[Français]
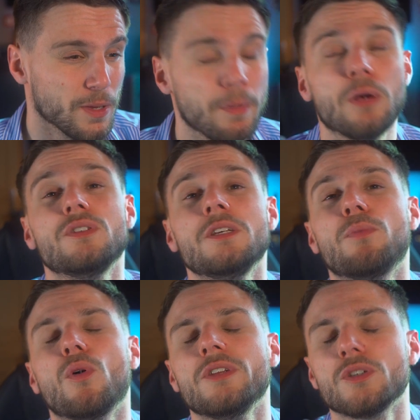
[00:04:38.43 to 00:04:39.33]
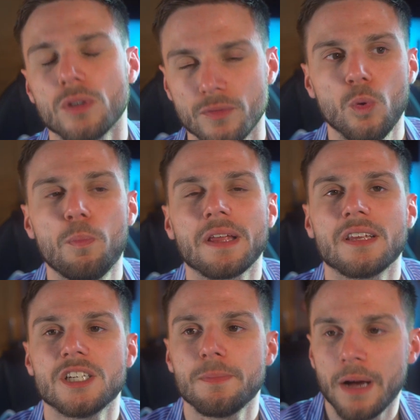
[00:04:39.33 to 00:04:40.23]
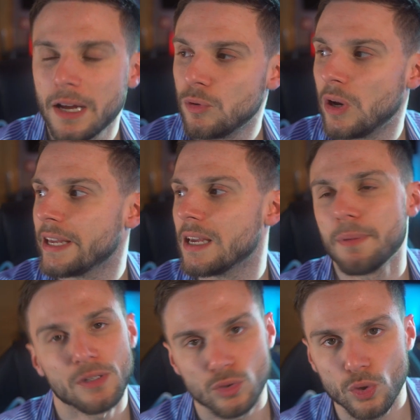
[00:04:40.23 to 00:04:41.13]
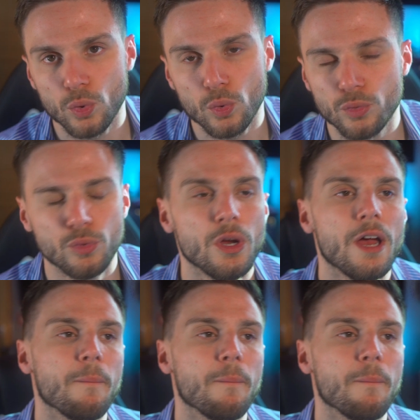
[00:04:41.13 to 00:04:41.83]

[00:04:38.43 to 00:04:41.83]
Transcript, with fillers: Mais aussi, prenez soin de vous. Ne partagez pas, ne likez pas ce genre de contenu,